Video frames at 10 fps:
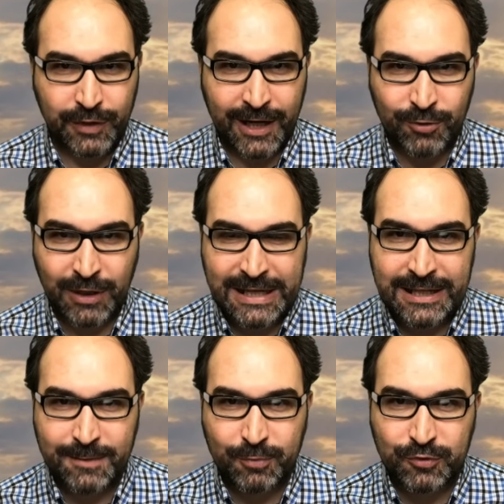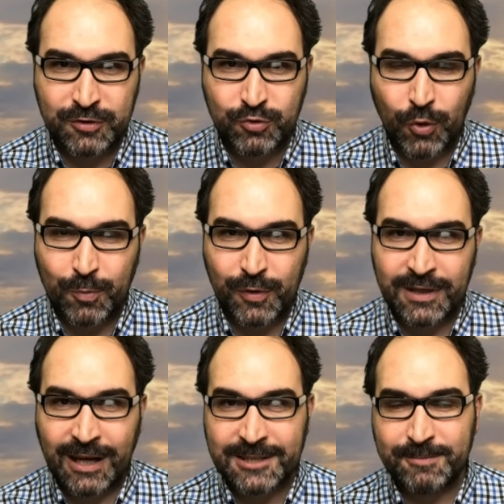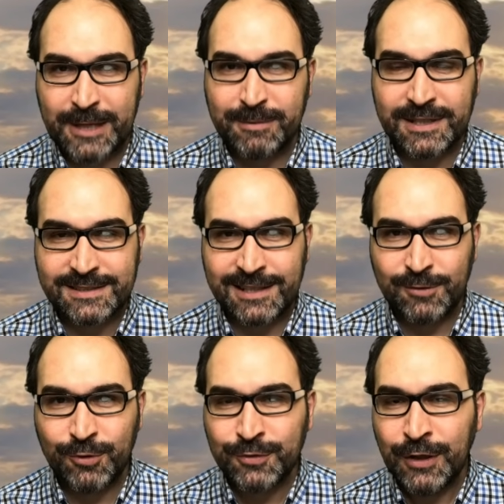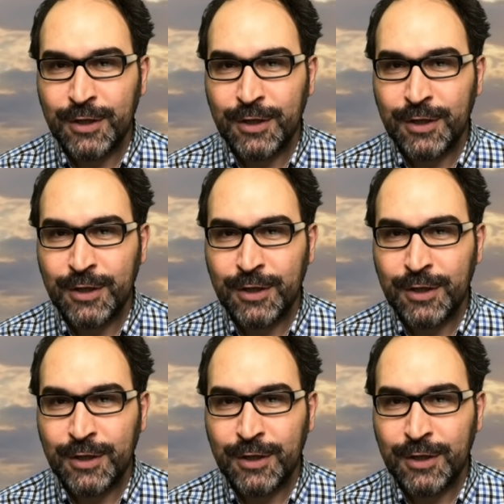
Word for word: Erdoğan ile Putin köprüleri atmaya mı hazırlanıyor?